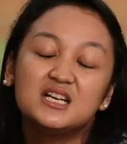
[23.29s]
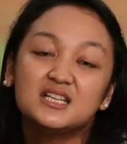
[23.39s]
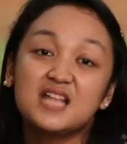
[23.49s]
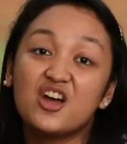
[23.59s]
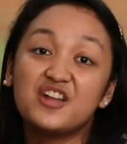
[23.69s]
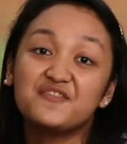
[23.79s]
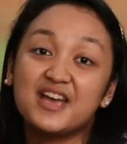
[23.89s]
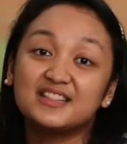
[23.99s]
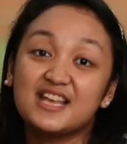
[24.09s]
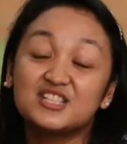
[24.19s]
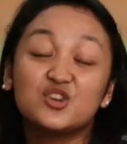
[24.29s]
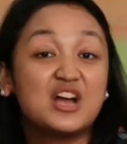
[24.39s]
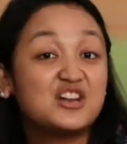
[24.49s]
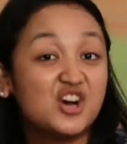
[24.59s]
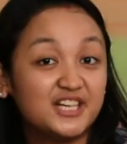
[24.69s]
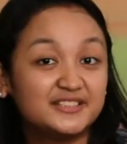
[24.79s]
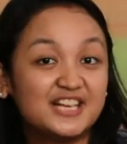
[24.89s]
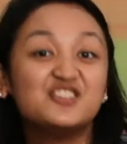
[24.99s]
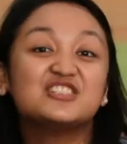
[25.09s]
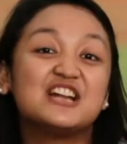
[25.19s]
Hindi ako invited, so ganon.
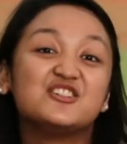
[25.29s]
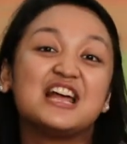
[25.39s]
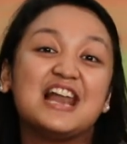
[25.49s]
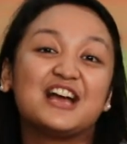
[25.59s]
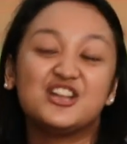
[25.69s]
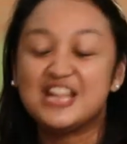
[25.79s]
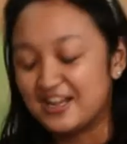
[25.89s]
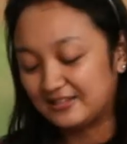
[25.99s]
Ganon-ganon na lang yun. Ilang,